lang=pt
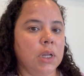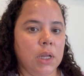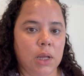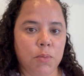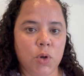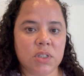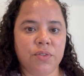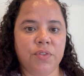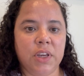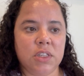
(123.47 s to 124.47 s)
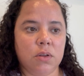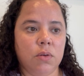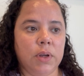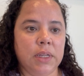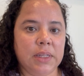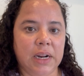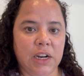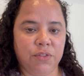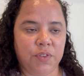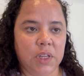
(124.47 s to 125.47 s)
A moça fez eu entrar na
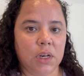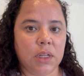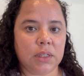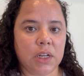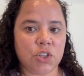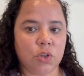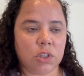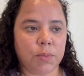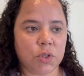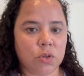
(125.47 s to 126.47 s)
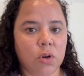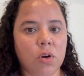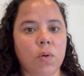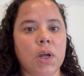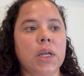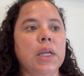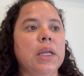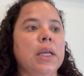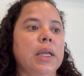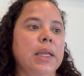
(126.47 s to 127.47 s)
fila atrás de outra pessoa.
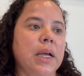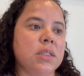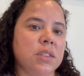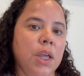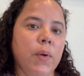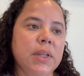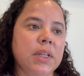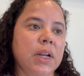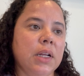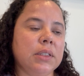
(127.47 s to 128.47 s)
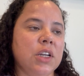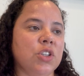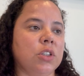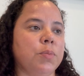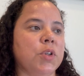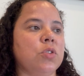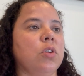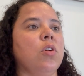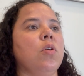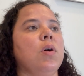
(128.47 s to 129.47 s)
E assim que eu entrei atrás de outra
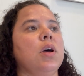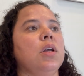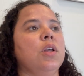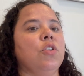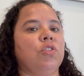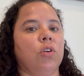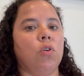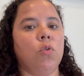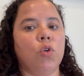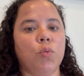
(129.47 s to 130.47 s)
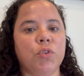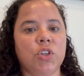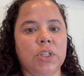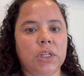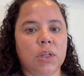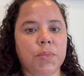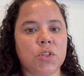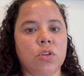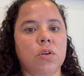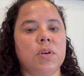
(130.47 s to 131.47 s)
pessoa, chegou um grupo de 30
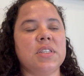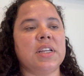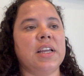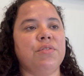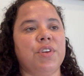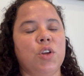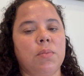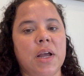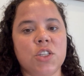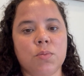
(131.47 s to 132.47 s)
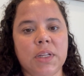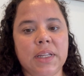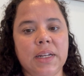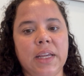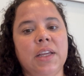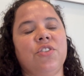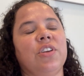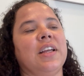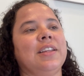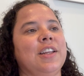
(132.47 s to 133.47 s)
pessoas e aí veio mais uma atendente
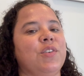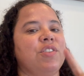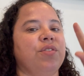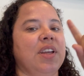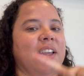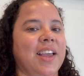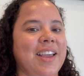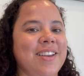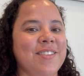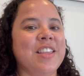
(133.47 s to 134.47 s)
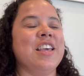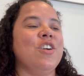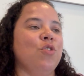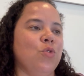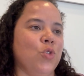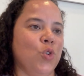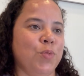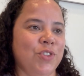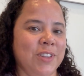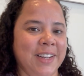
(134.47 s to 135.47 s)
e atendeu, adivinha quem? o
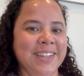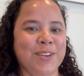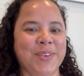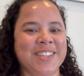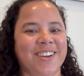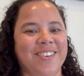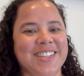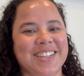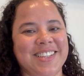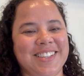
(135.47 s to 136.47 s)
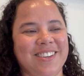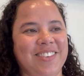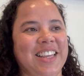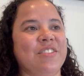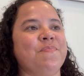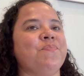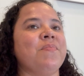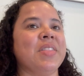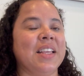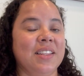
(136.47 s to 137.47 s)
grupo de 30 pessoas antes de mim.
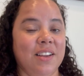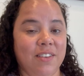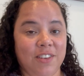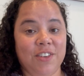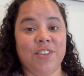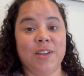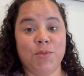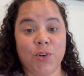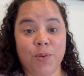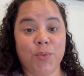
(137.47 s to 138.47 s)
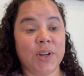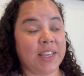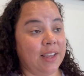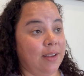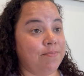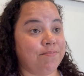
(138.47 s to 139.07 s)
Então a gente demorou porque,